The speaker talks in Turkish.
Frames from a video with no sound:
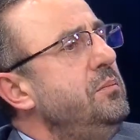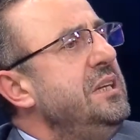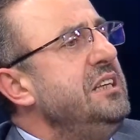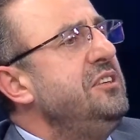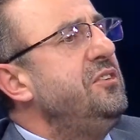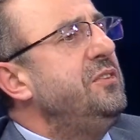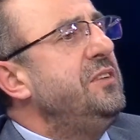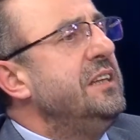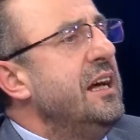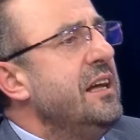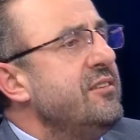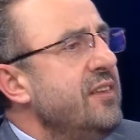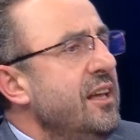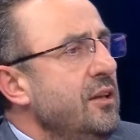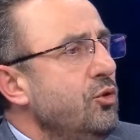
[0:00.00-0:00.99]
biz
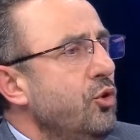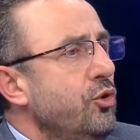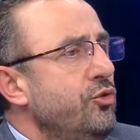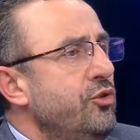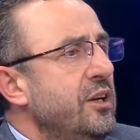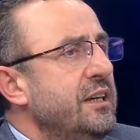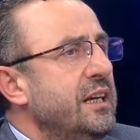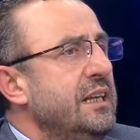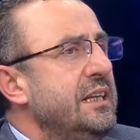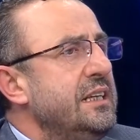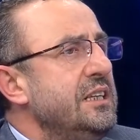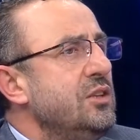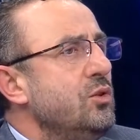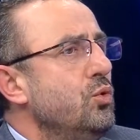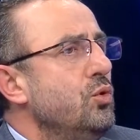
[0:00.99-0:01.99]
finansal göstergeler